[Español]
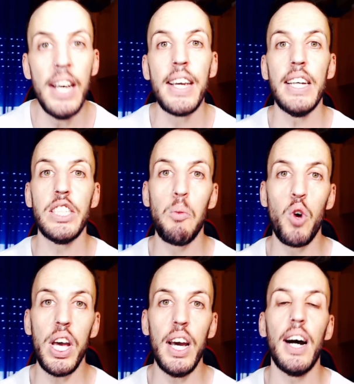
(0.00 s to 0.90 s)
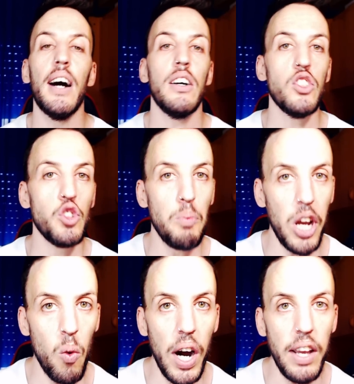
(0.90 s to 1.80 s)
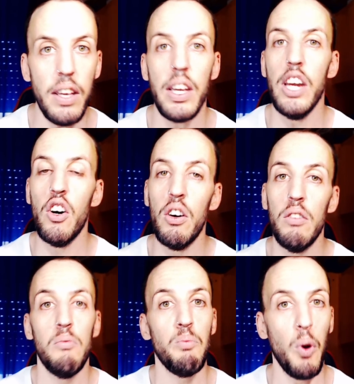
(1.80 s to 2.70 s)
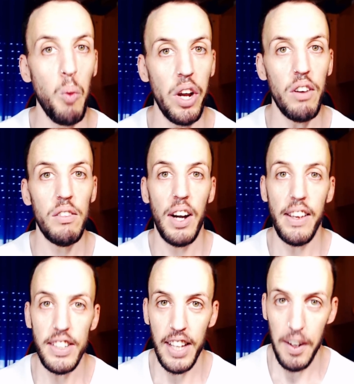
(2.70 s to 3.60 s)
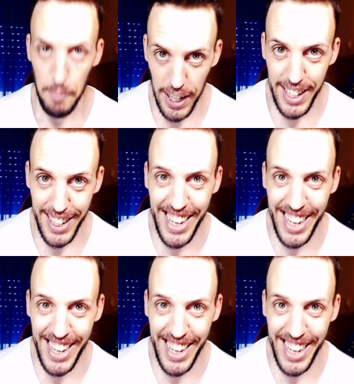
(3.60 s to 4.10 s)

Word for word: ¿Que se buguea? Super guay. ¿Que no? Pues bueno, ahí está, ¿vale?